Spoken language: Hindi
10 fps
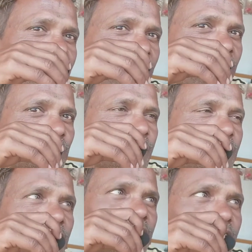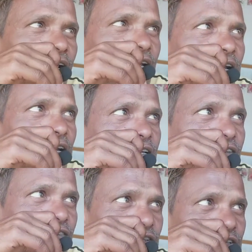राष्ट्रपति तक यहाँ आए
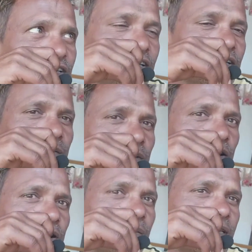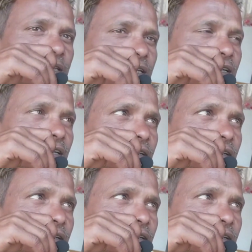सीधी बढ़ौरा मंदिर